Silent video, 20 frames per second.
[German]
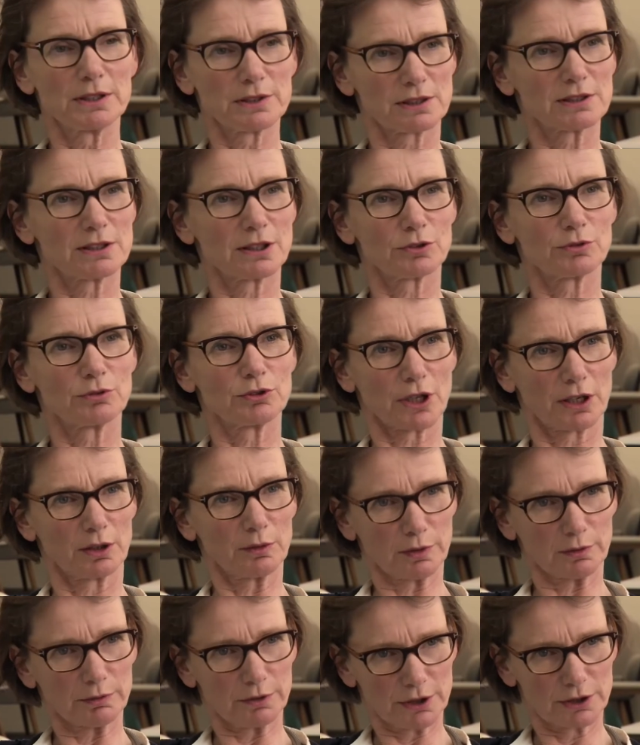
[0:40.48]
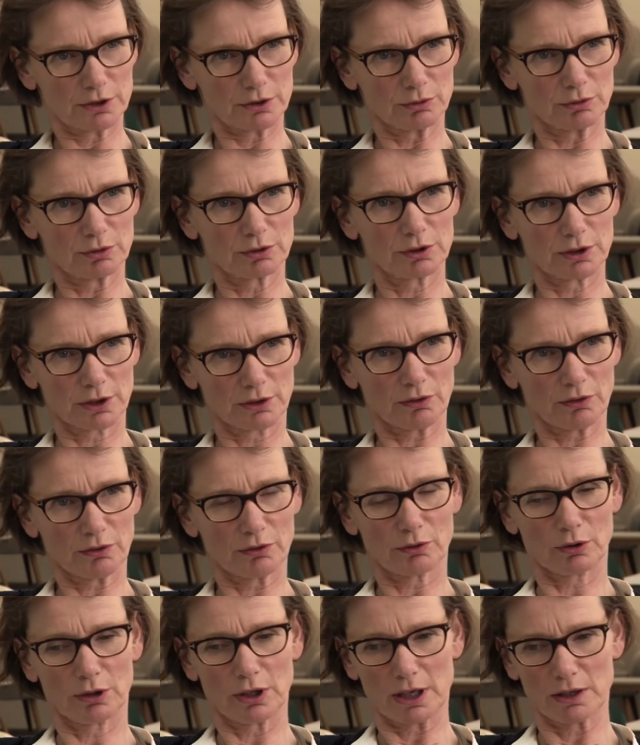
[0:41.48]
ist es natürlich eine Verpflichtung,
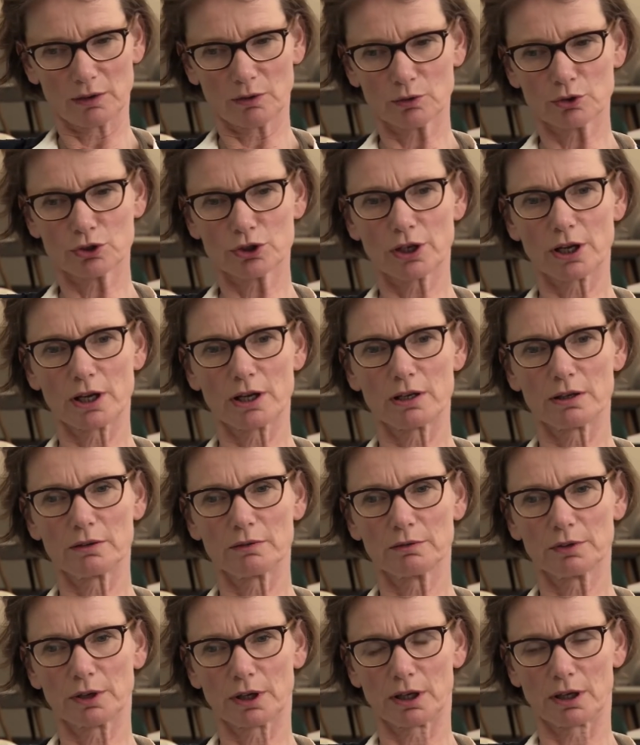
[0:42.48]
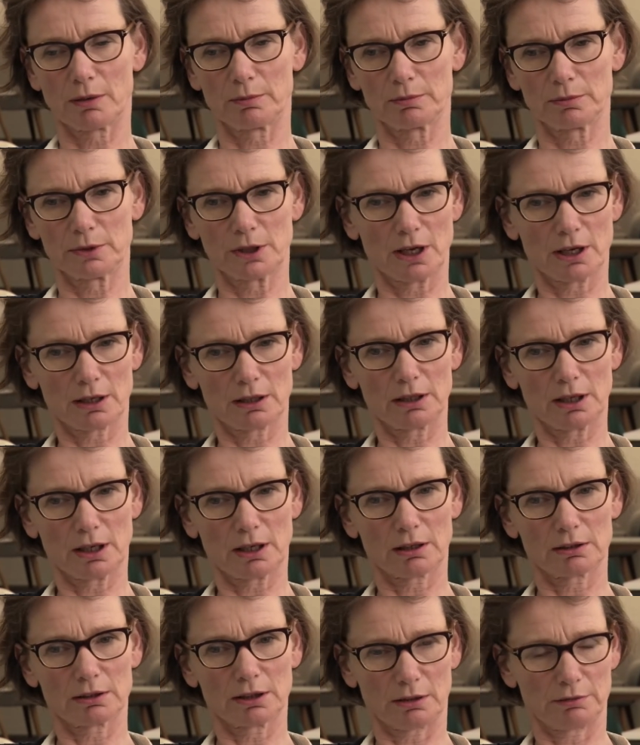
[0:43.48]
das online zu stellen. Wir haben
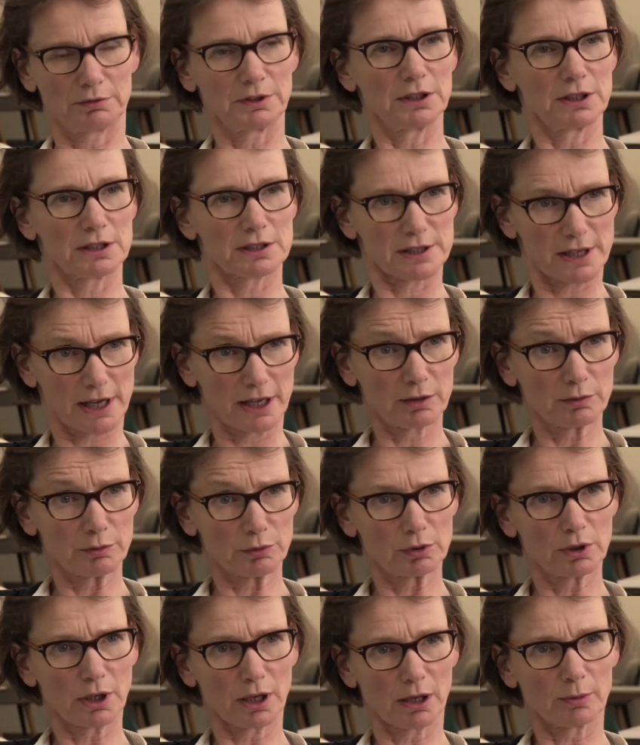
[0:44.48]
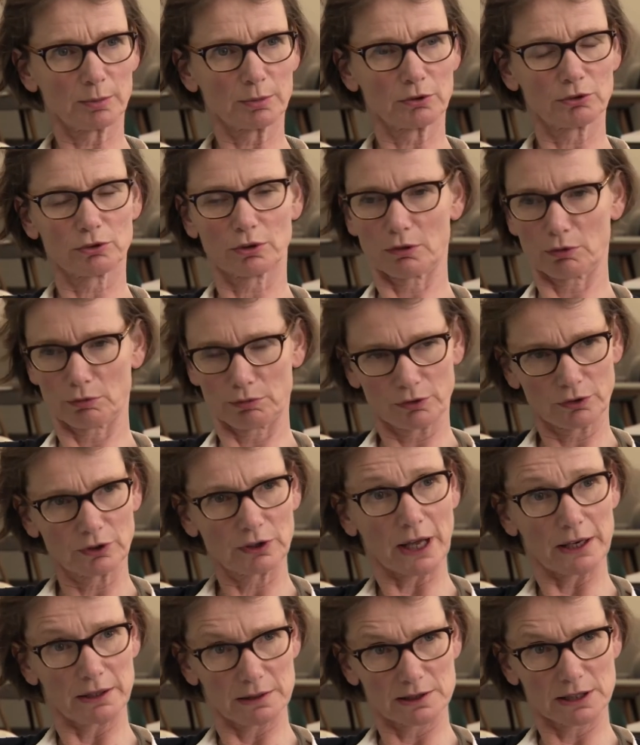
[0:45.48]
jahrelang da wenig Zeit für gehabt. Also wir
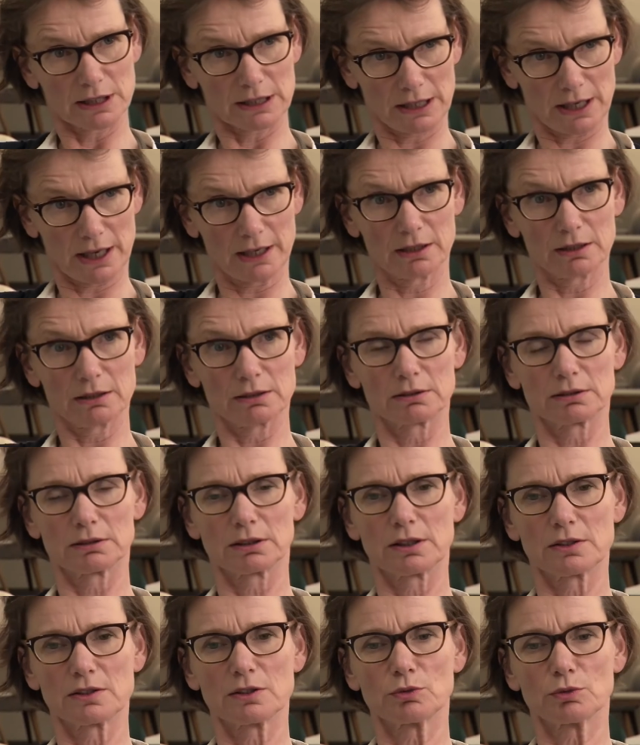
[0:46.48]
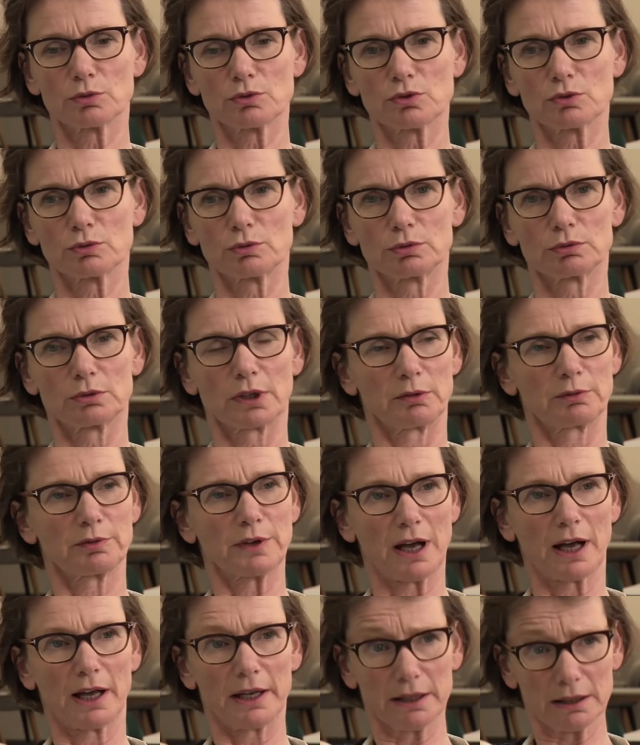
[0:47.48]
sind eine sehr kleine Institution, ein
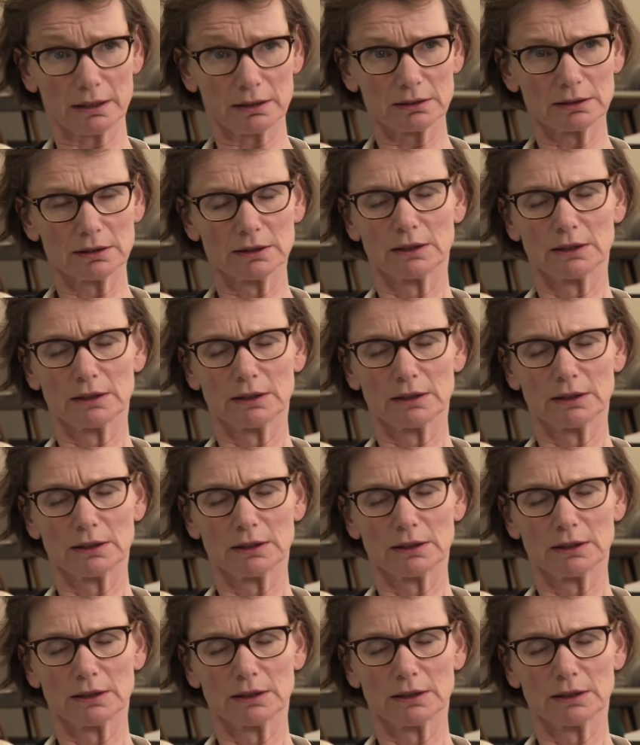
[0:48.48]
Verein.